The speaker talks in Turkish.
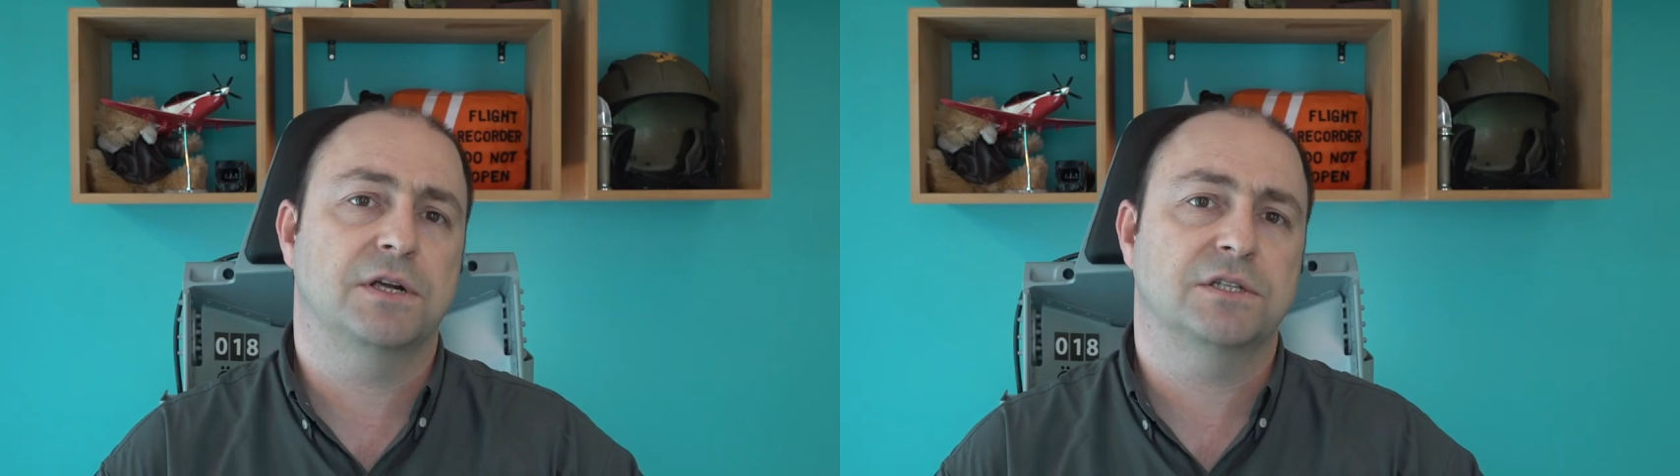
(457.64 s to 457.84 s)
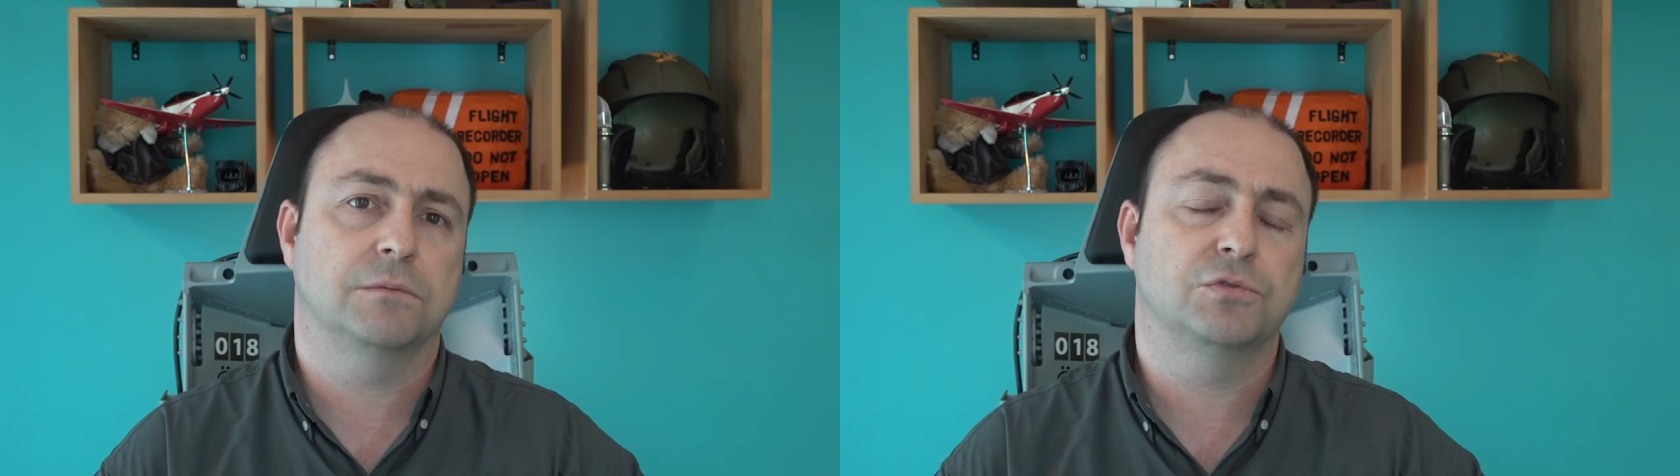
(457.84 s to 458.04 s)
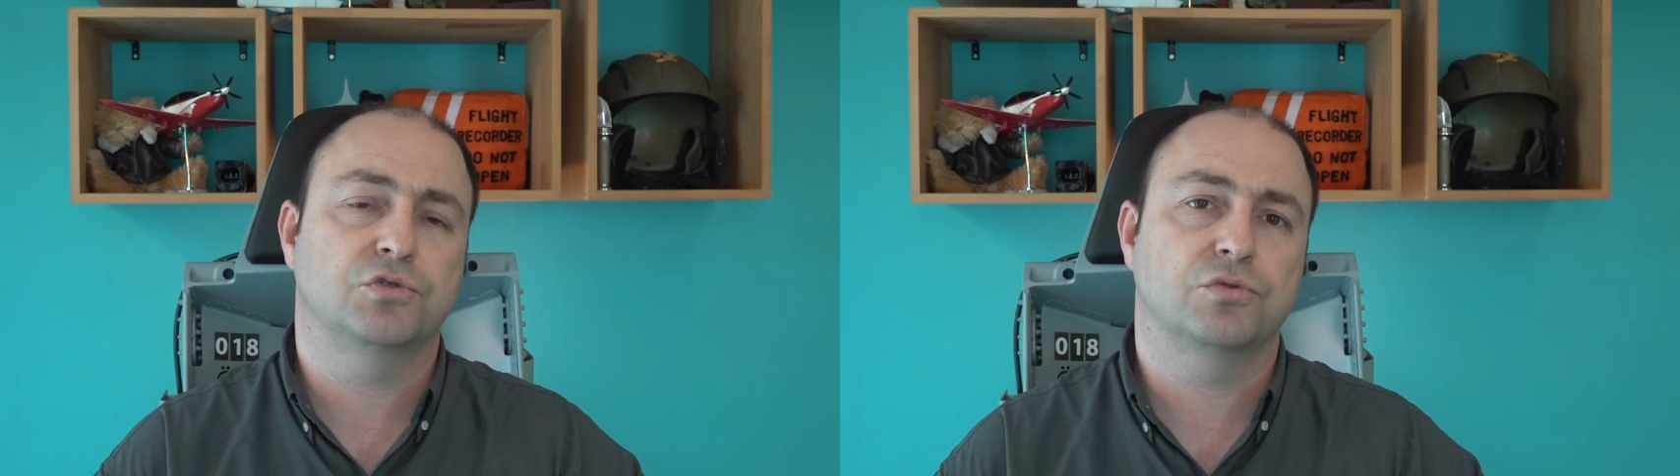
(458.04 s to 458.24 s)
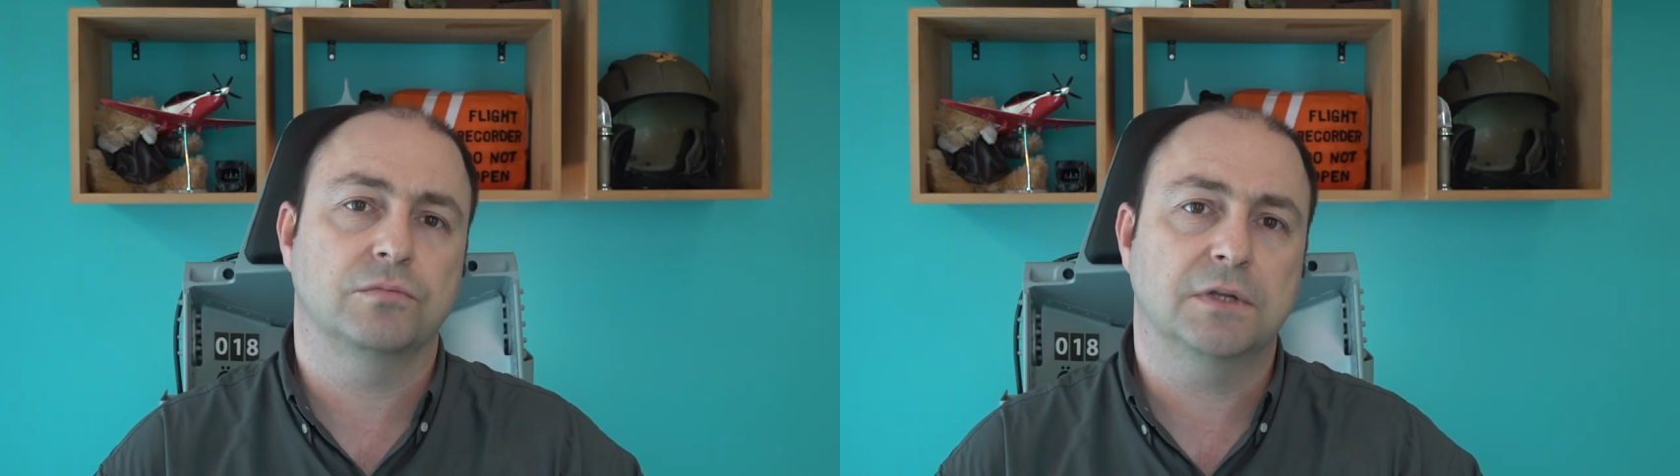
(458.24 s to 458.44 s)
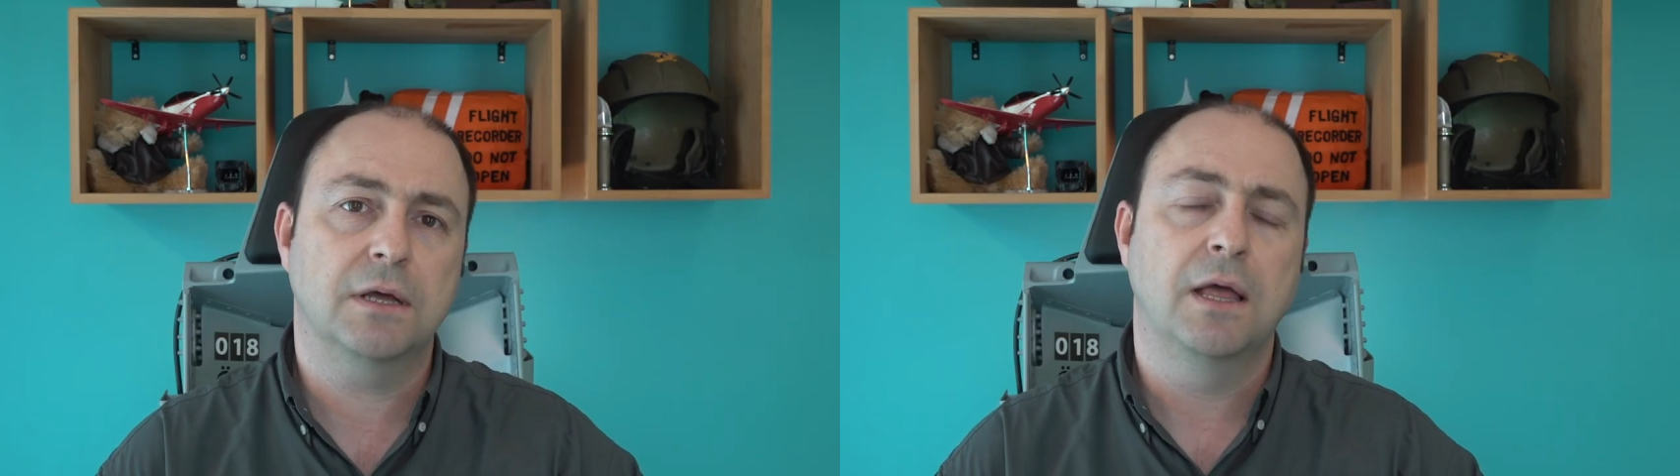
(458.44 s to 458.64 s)
başlamış
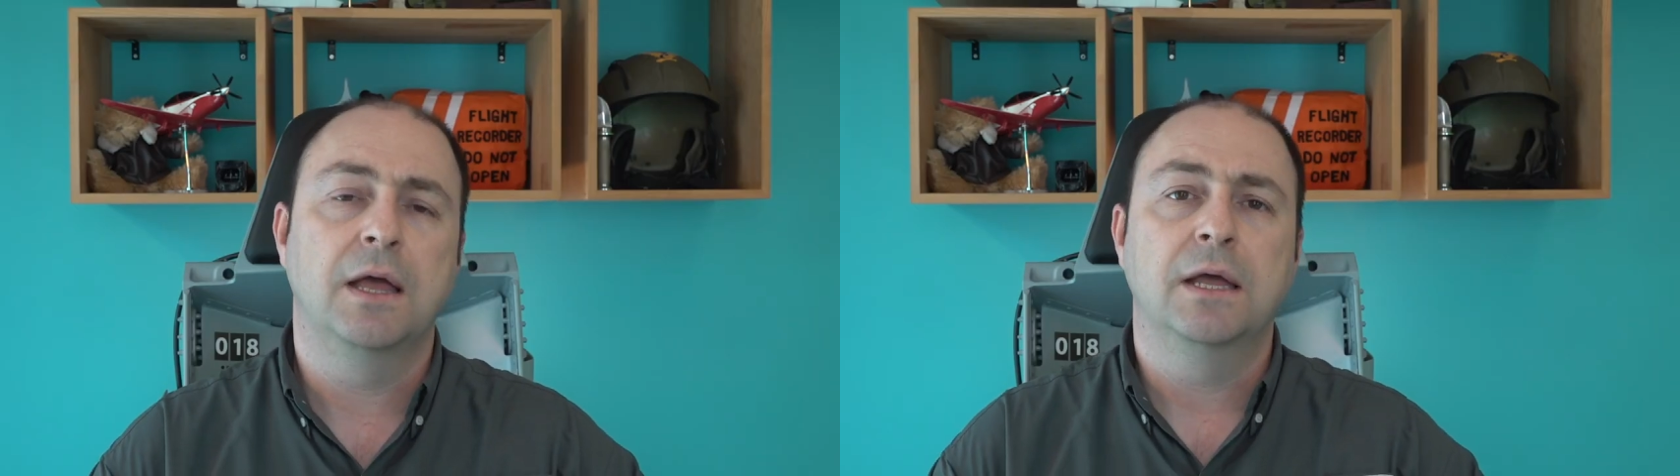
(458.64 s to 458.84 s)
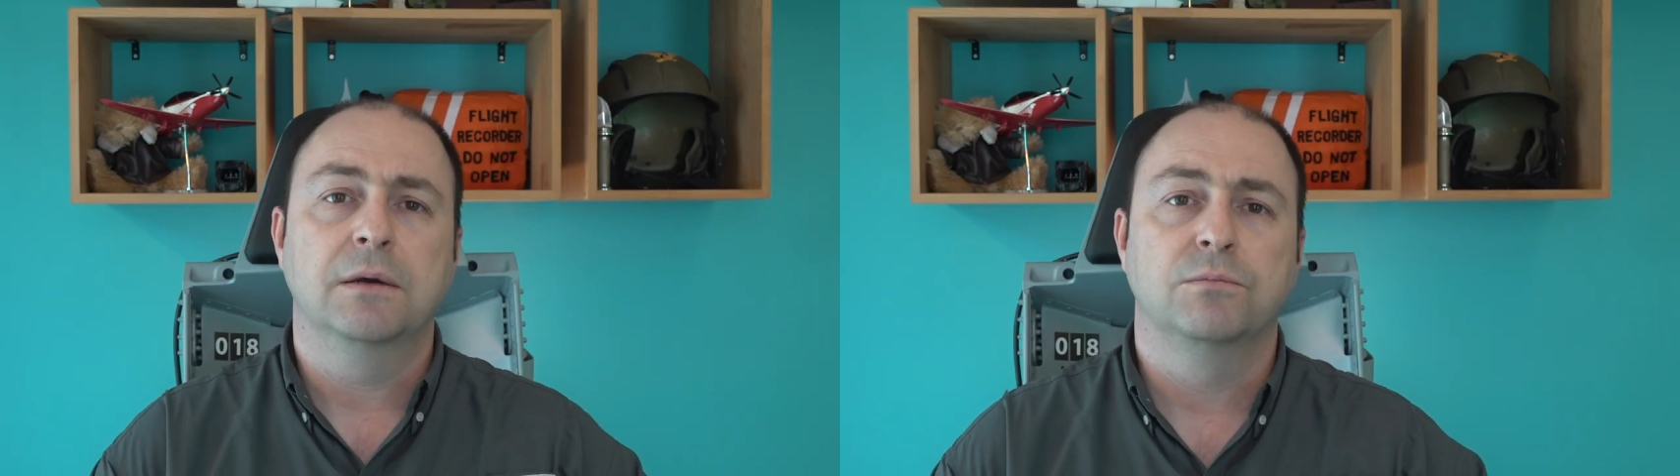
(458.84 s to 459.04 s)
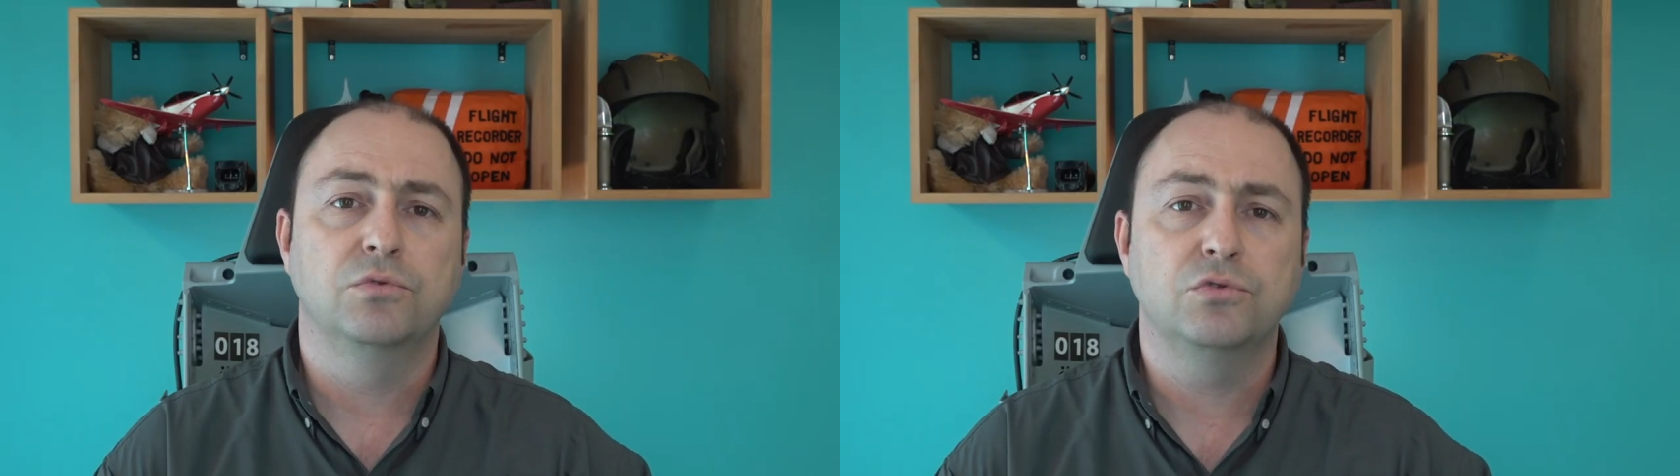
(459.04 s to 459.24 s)
durumda. Bu